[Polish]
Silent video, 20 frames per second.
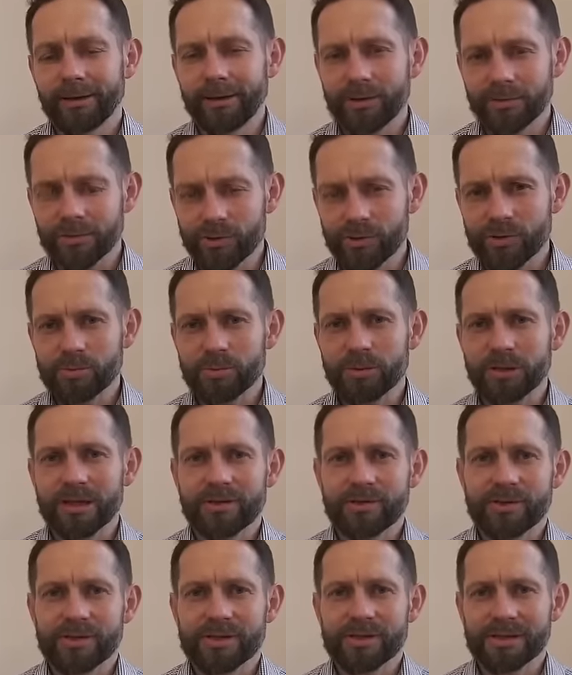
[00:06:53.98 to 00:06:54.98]
I otwórzmy
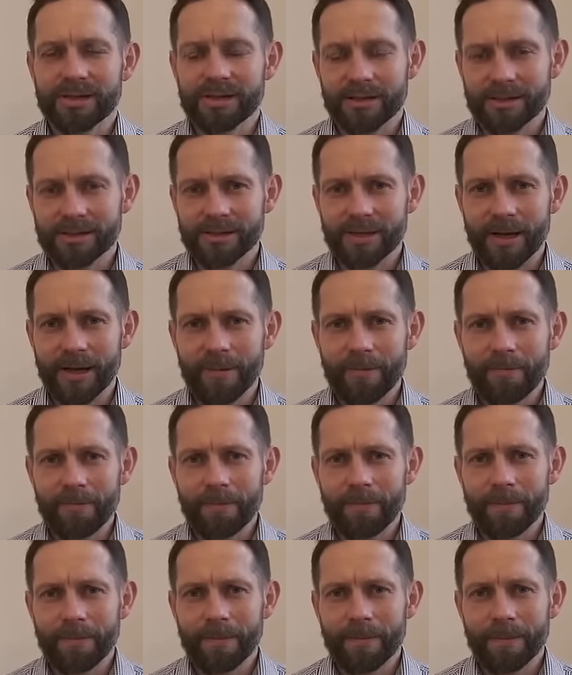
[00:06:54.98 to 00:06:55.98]
nasze serca,
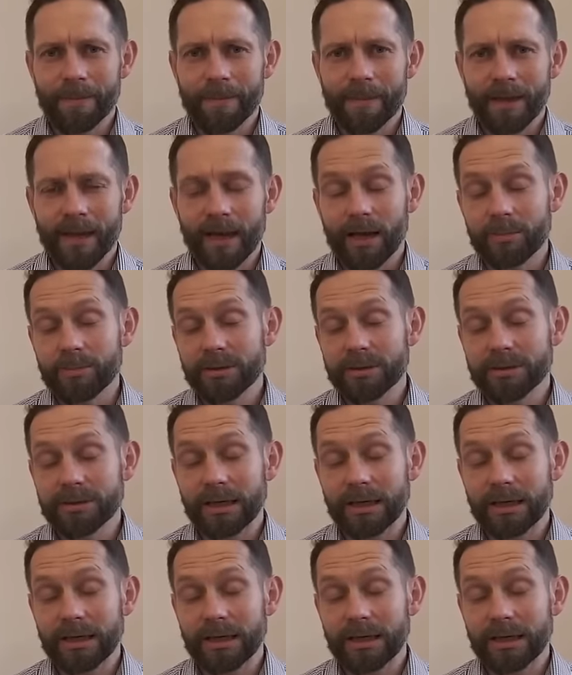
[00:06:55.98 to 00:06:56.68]
aby